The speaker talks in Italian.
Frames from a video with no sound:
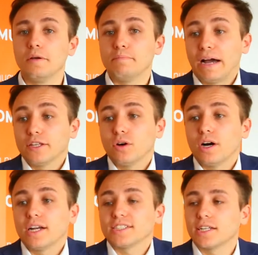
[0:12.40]
Ma io
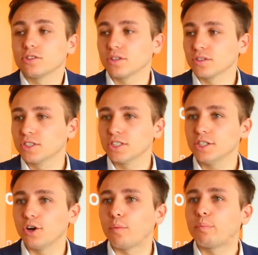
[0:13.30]
a Alessandro
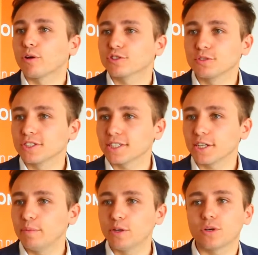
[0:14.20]
Urzi ho posto in
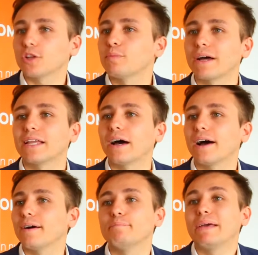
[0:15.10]
streaming una
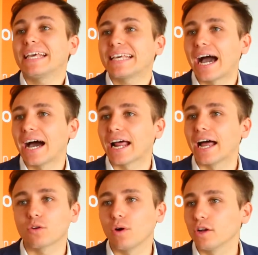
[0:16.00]
domanda ben chiara
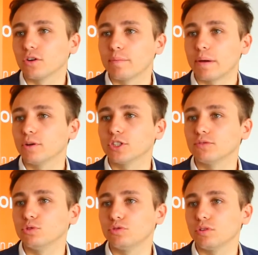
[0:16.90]
al quale non abbiamo
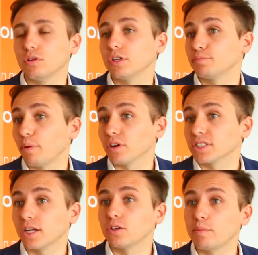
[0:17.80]
ricevuto
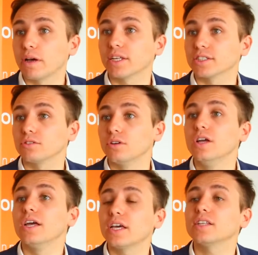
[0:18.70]
risposta. Noi abbiamo chiesto
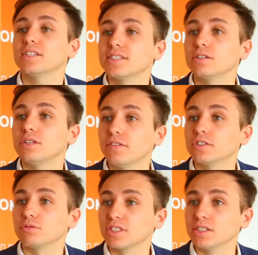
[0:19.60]
che intenzioni
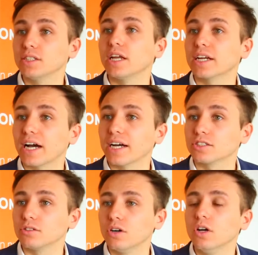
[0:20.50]
avesse Urzi nel
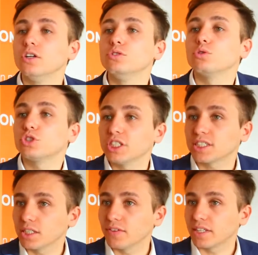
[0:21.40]
caso non
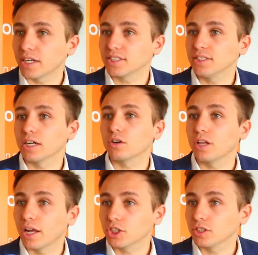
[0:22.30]
riuscisse a diventare sindaco
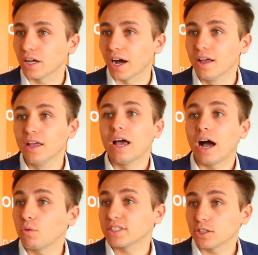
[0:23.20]
della città.
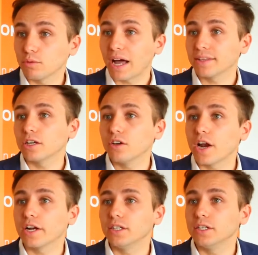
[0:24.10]
A questa domanda io
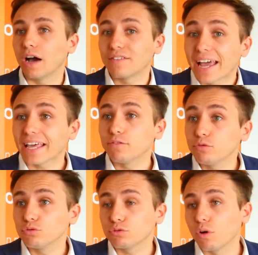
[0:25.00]
avrei, avrei,
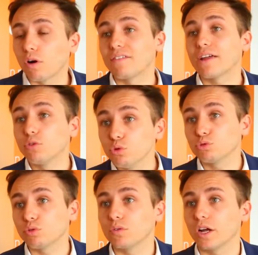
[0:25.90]
avuto, avrei
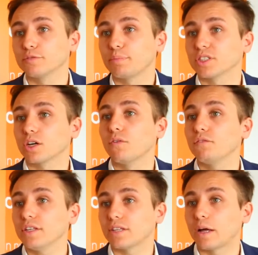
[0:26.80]
voluto una risposta
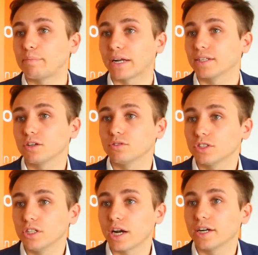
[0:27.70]
convinta da parte del
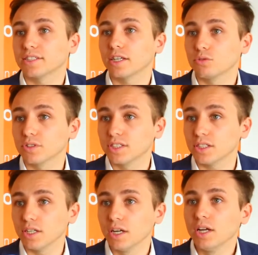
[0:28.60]
consigliere Alessandro
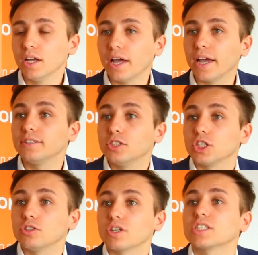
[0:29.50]
Urzi eh,
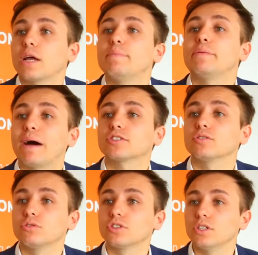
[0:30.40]
dicendo che sarebbe rimasto
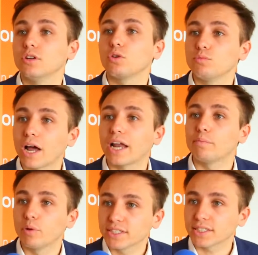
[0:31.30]
in consiglio comunale a
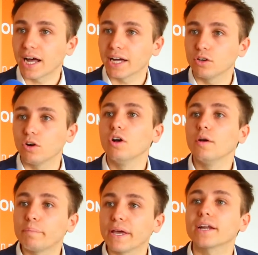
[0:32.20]
Bolzano
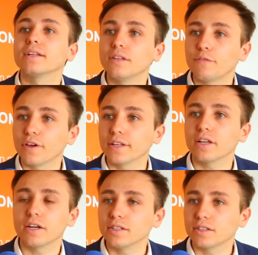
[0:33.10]
per
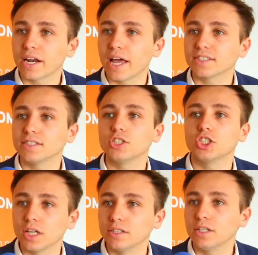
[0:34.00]
difendere gli interessi dei
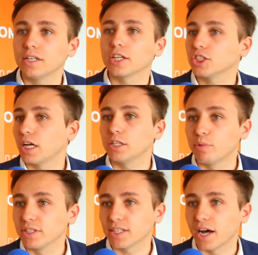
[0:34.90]
cittadini della città città di
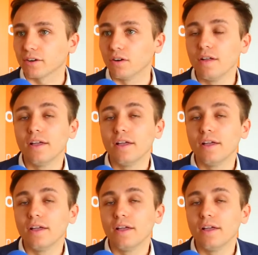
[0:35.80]
Bolzano.